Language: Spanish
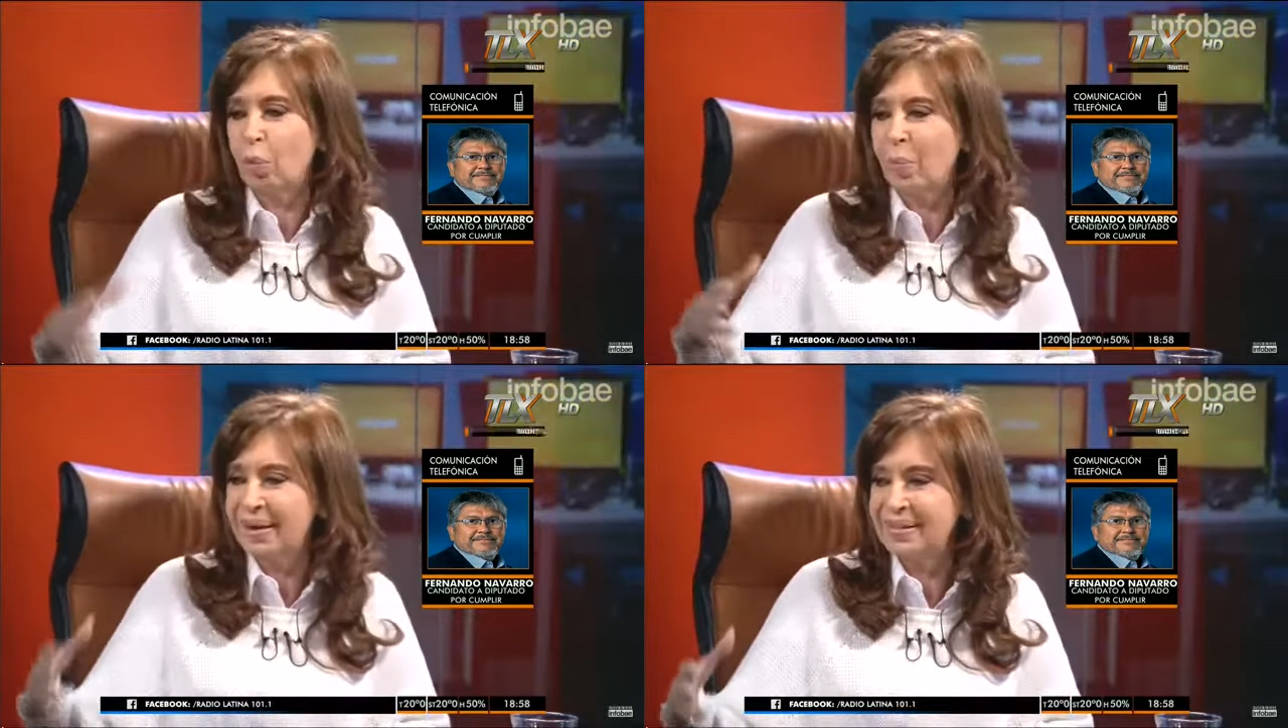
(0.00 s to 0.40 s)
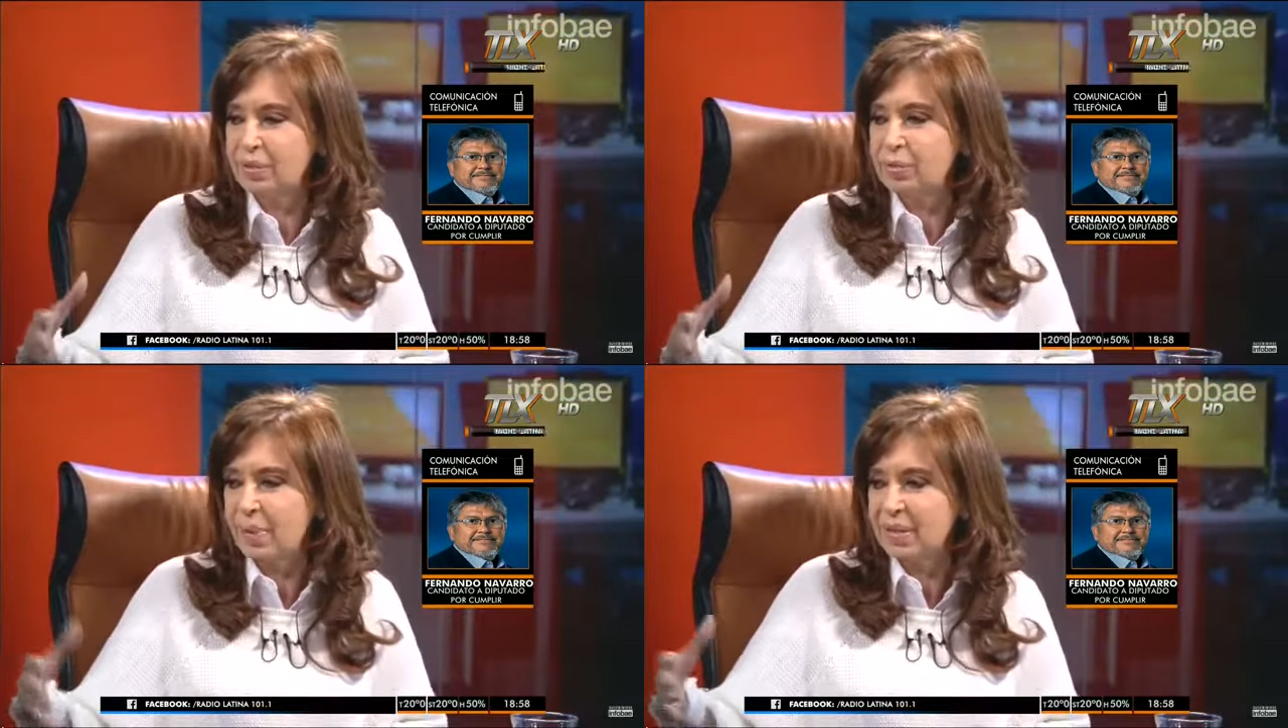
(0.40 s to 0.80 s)
Te mando un
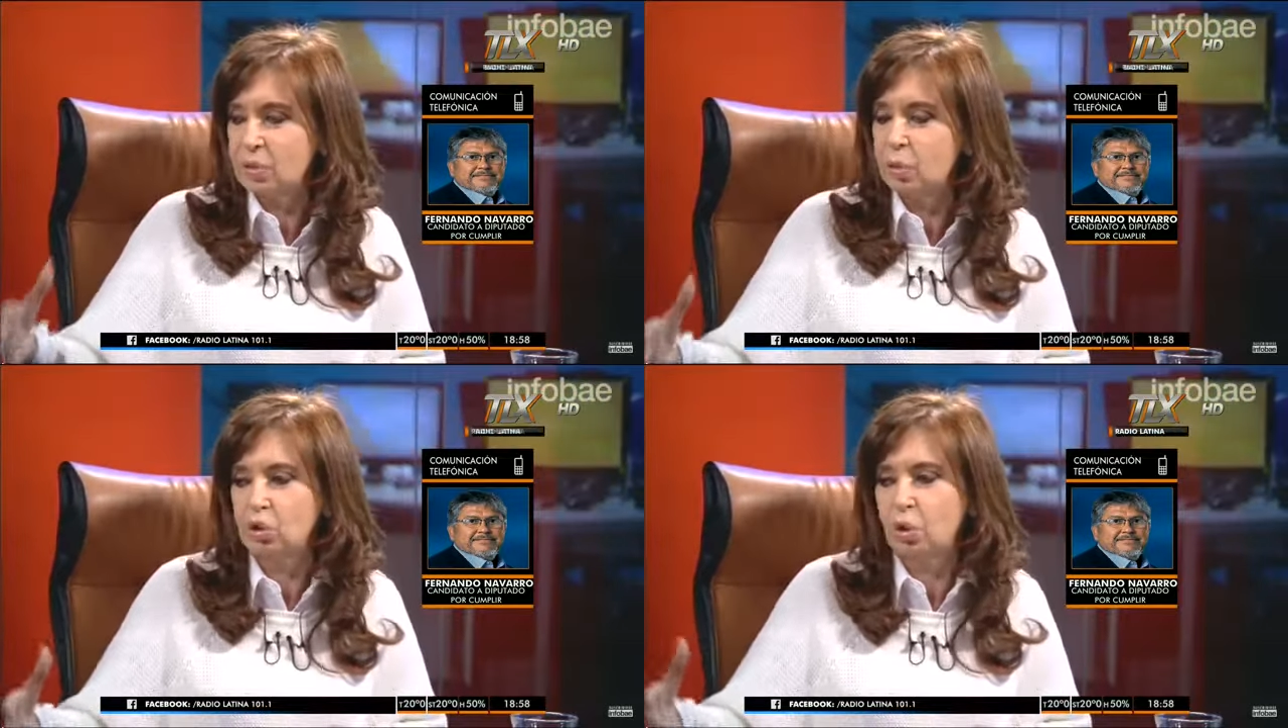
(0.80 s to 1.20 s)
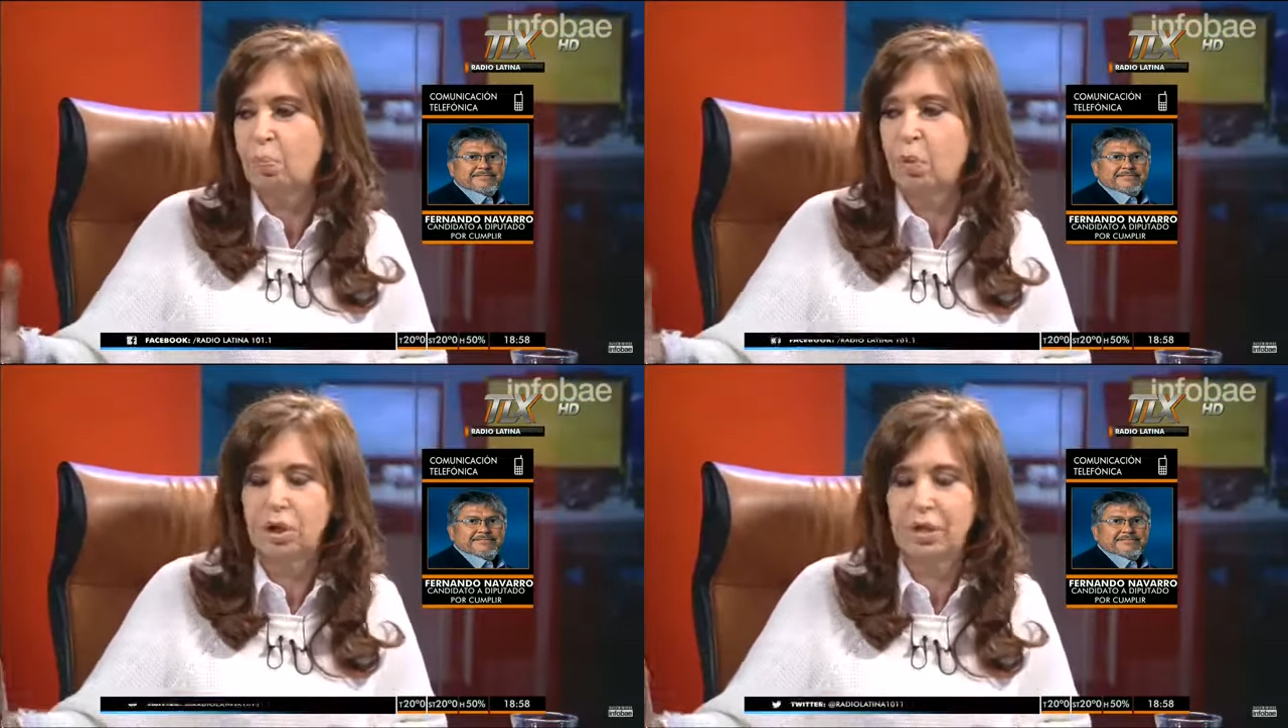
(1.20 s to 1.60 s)
abrazo grande, Fernando,
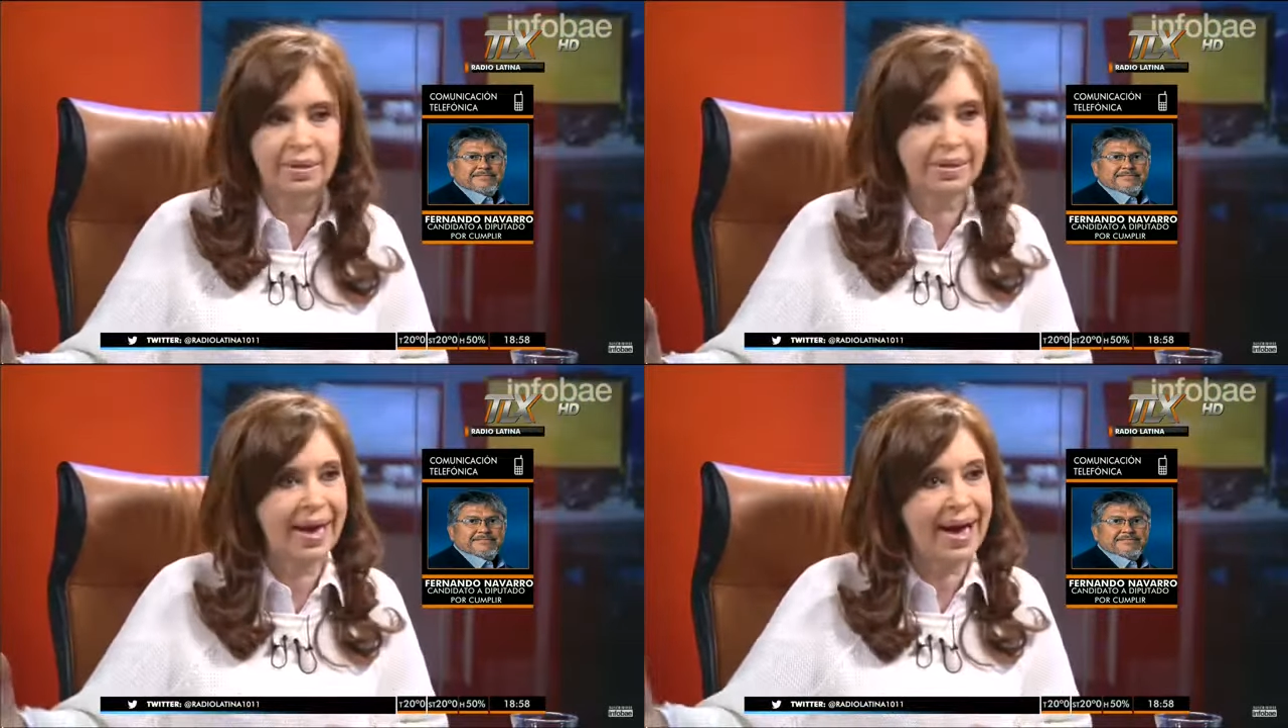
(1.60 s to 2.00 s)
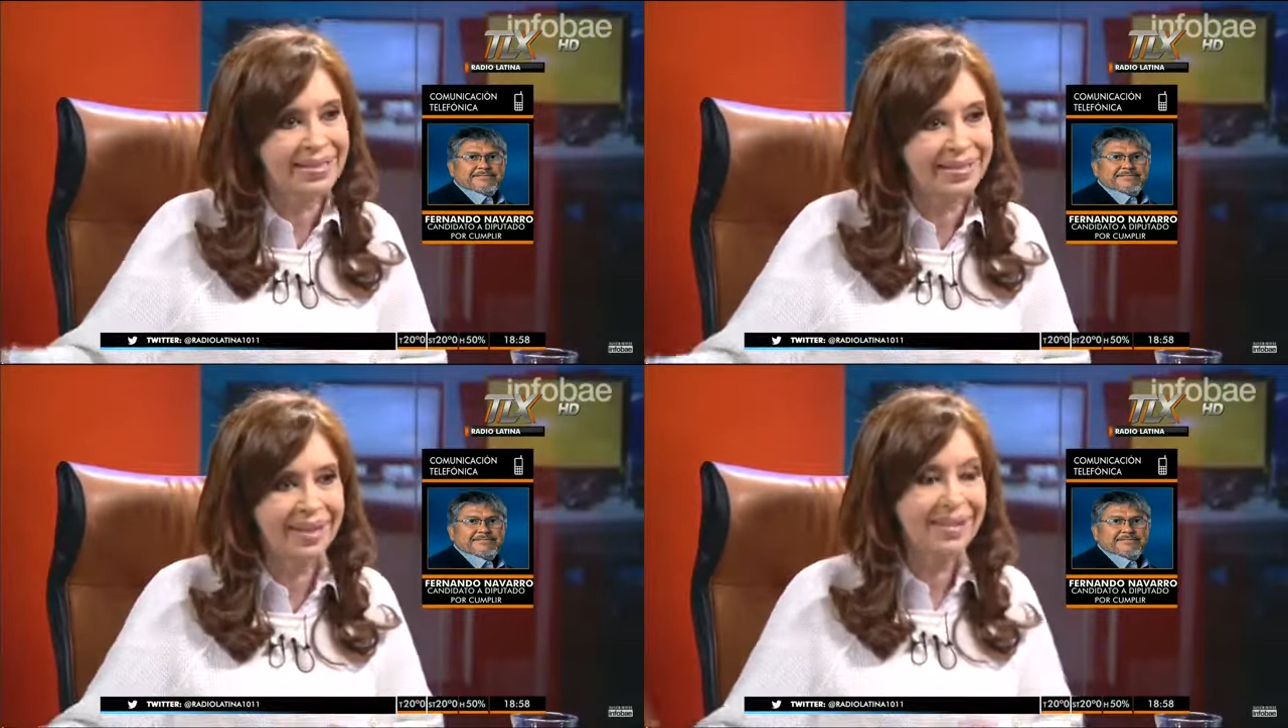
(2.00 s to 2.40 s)
gracias. ¿eh?
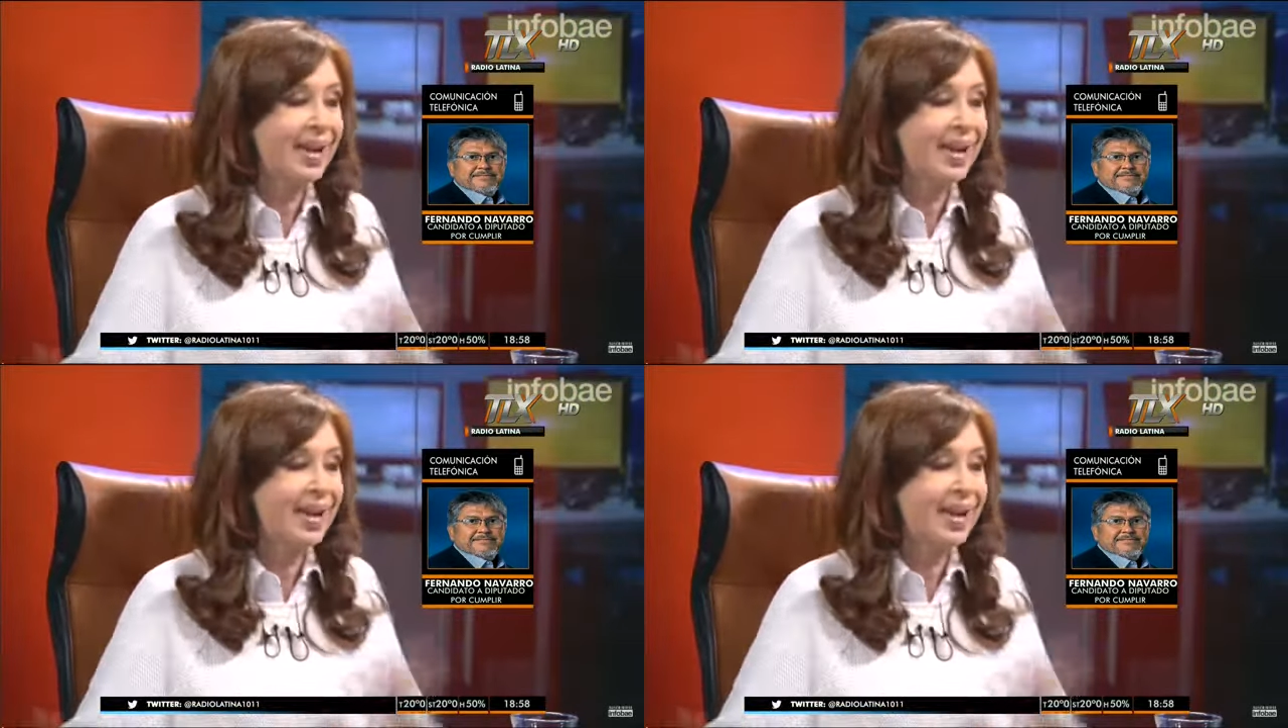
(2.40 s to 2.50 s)
Gracias,